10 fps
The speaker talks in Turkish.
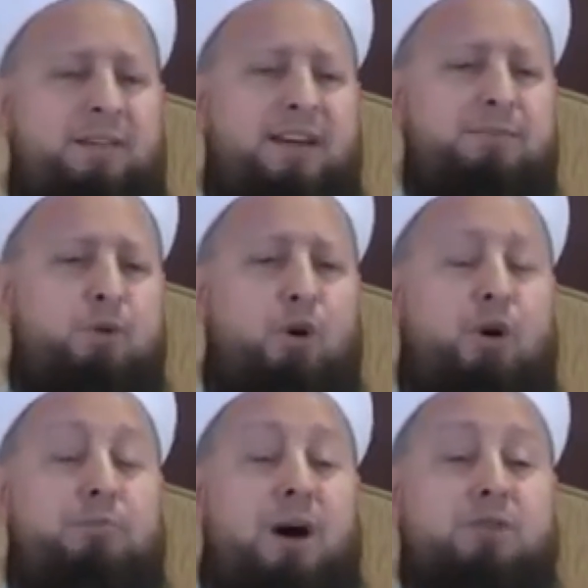efendim
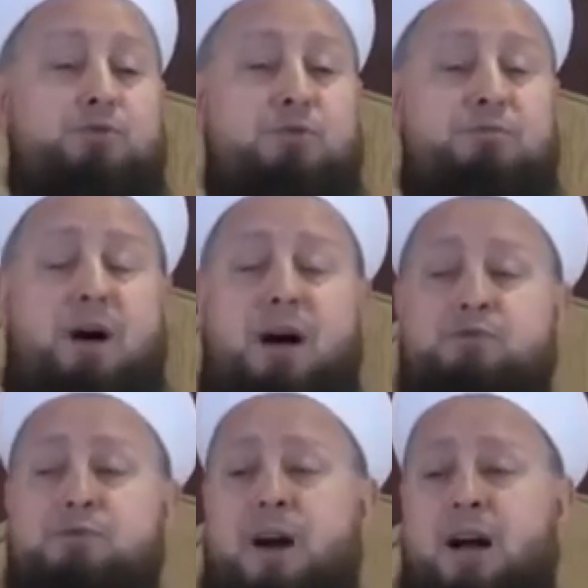o mazlum
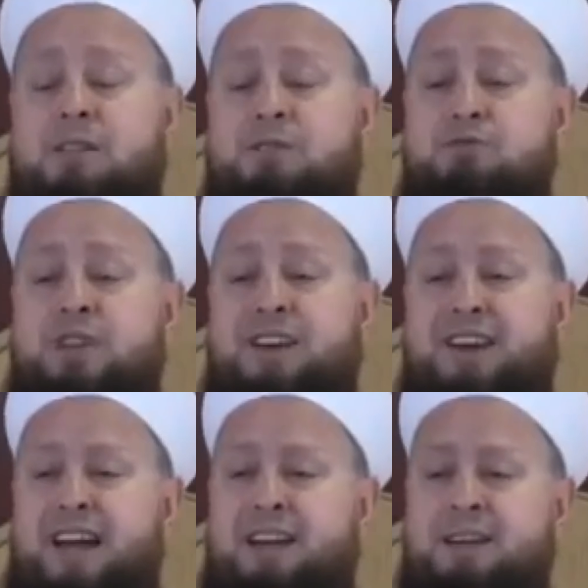masum halkın
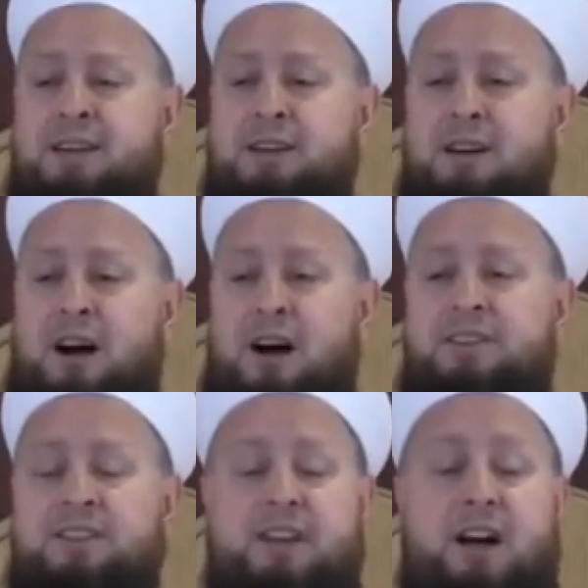üzerine
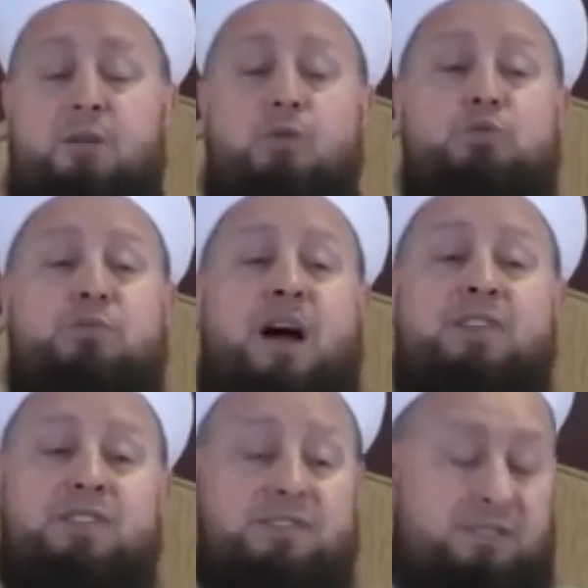adeta ölüm
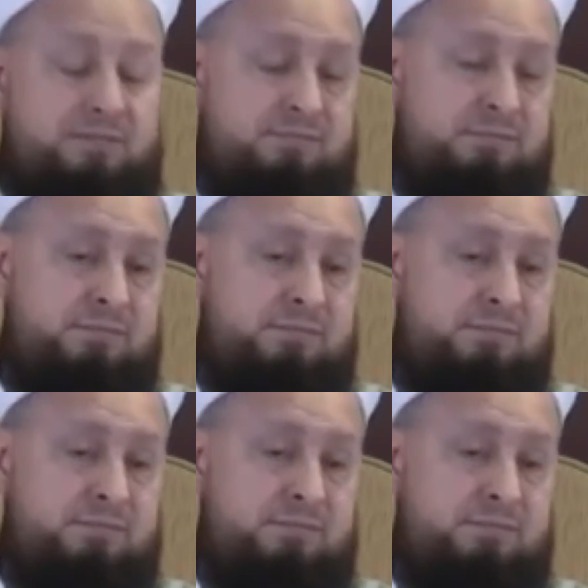yağdırdı.